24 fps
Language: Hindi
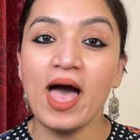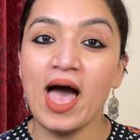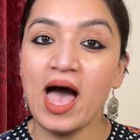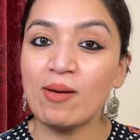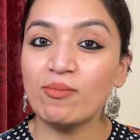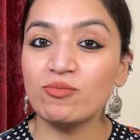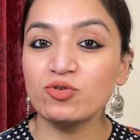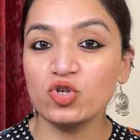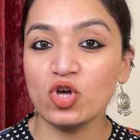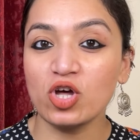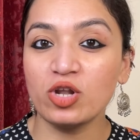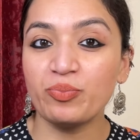
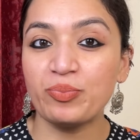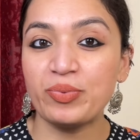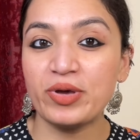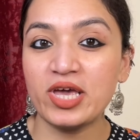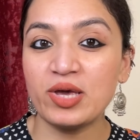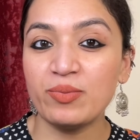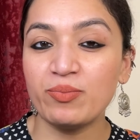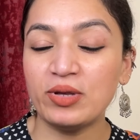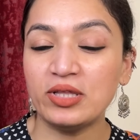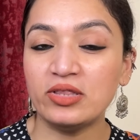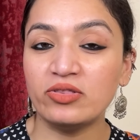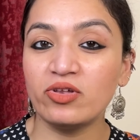अमेज़ोन
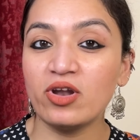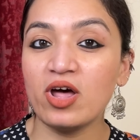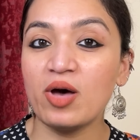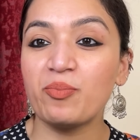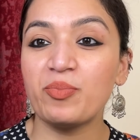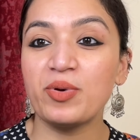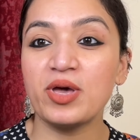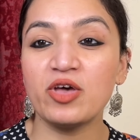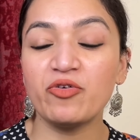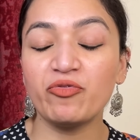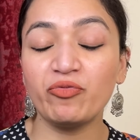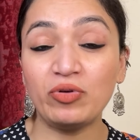पे मिंत्रा
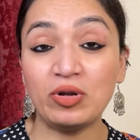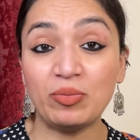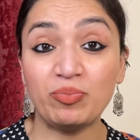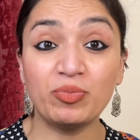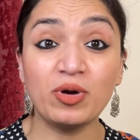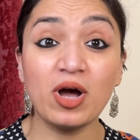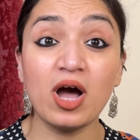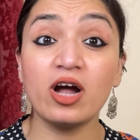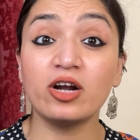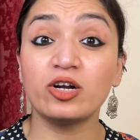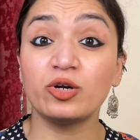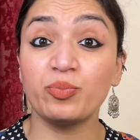पे
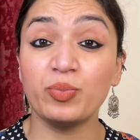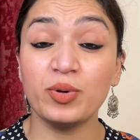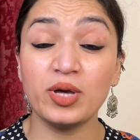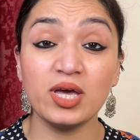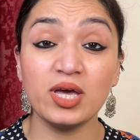फ्लिपकार्ट